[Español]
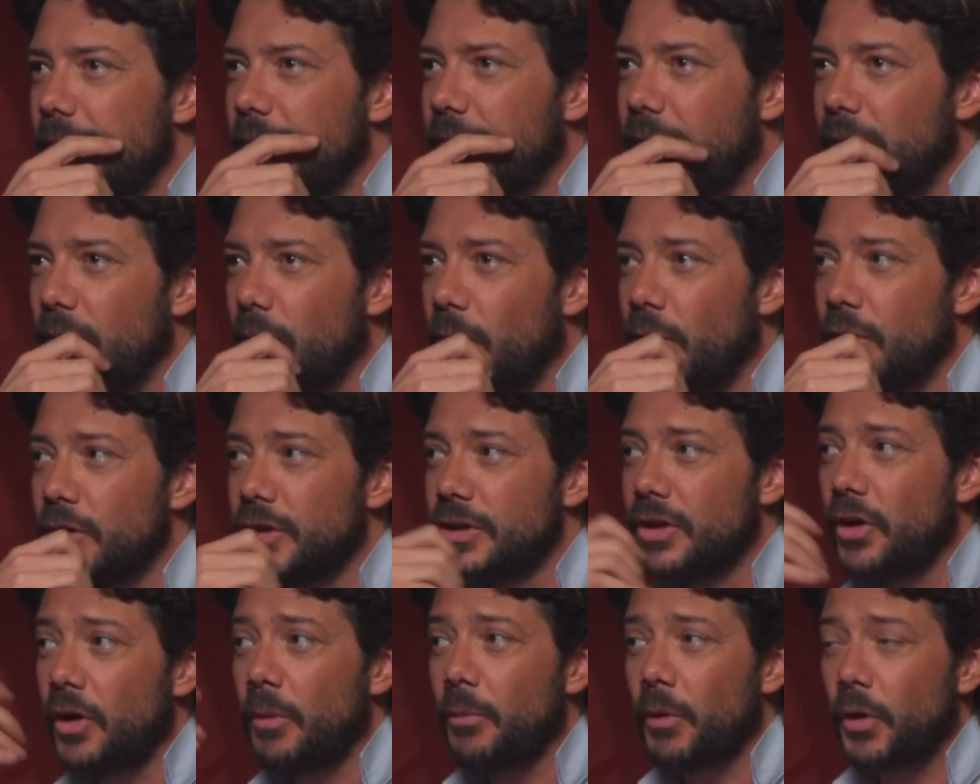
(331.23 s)
pero bueno,
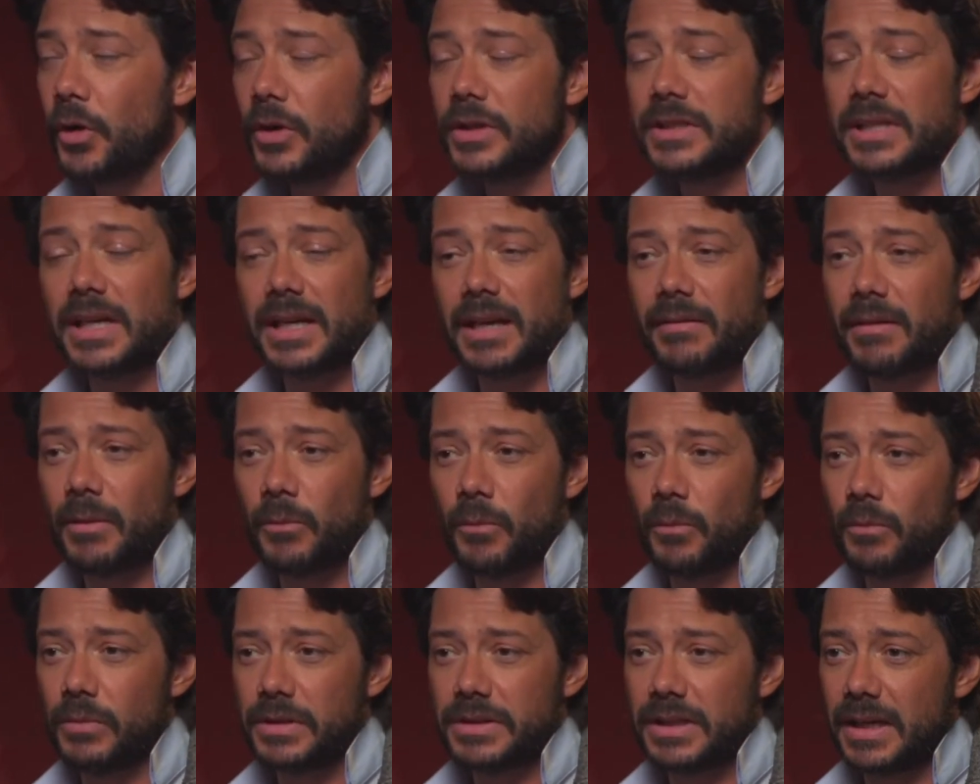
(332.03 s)
es que hoy por hoy se graba,
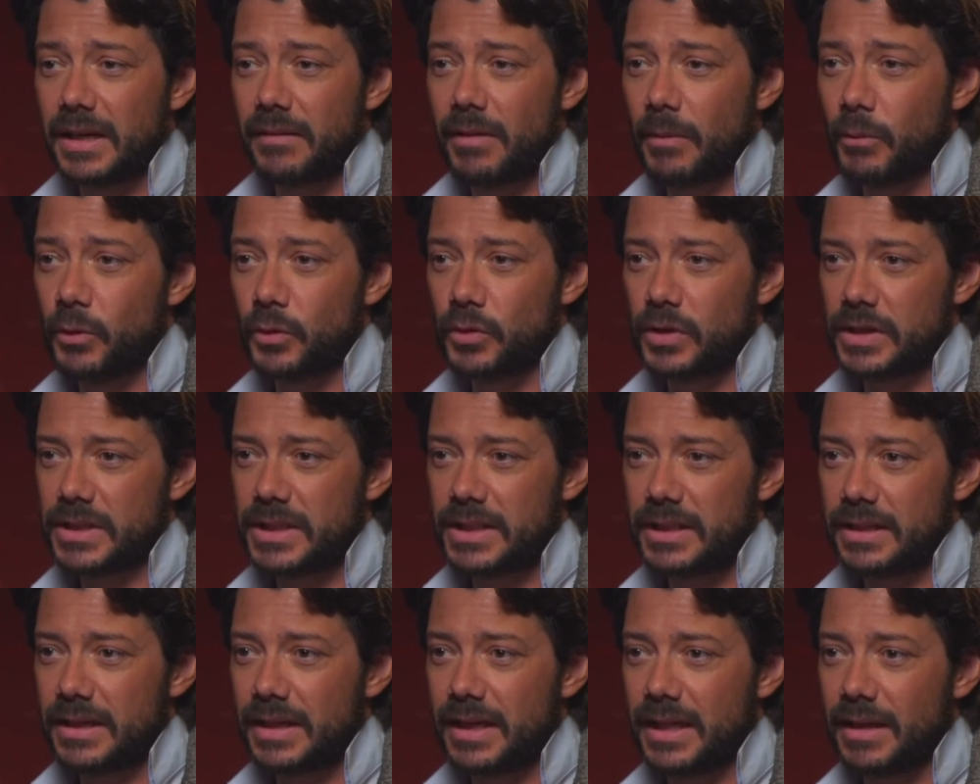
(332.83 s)
se graba mucho
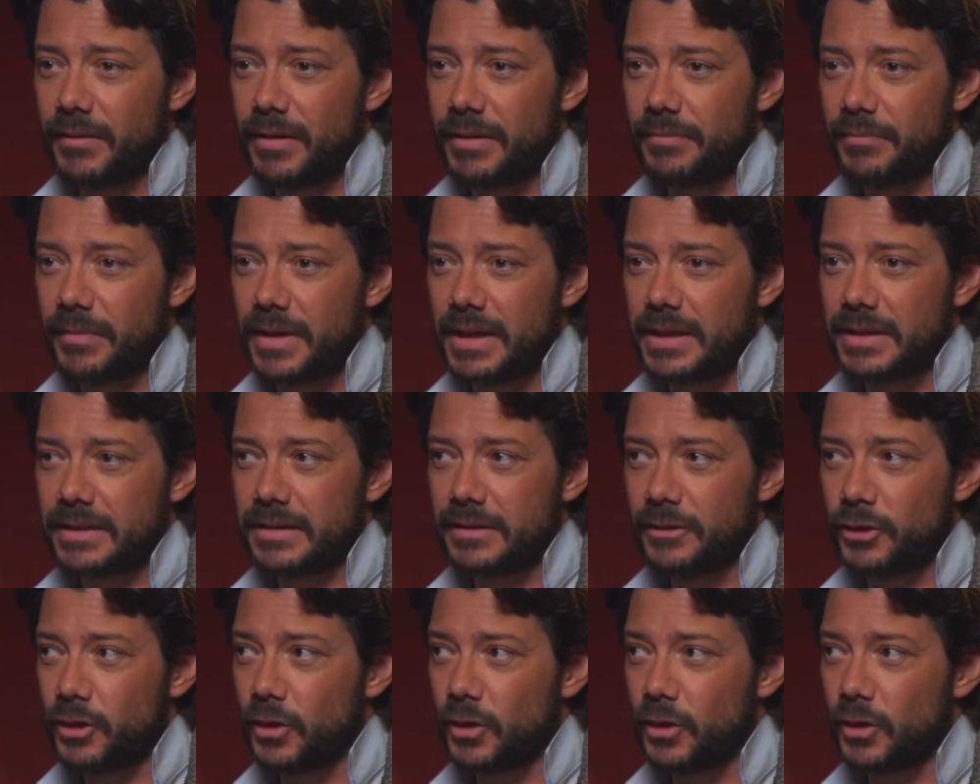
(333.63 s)
así, cada vez más.